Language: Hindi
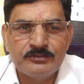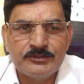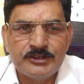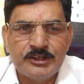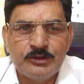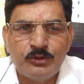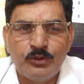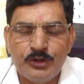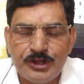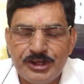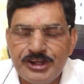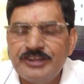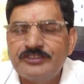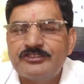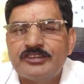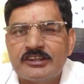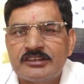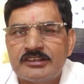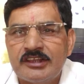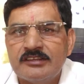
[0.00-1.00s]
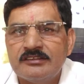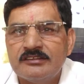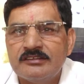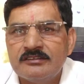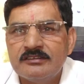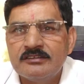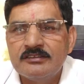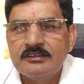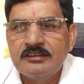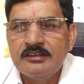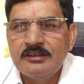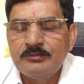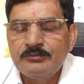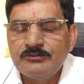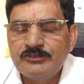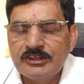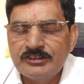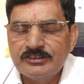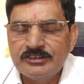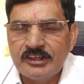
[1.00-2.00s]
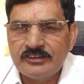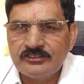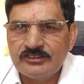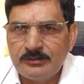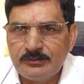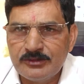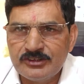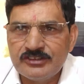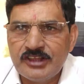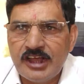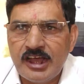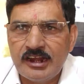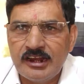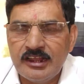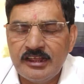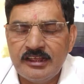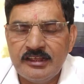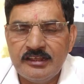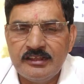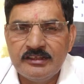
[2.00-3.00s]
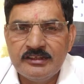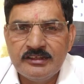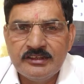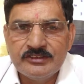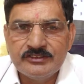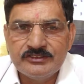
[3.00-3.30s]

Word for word: ये हो ही नहीं सकता जी जनता समझदार है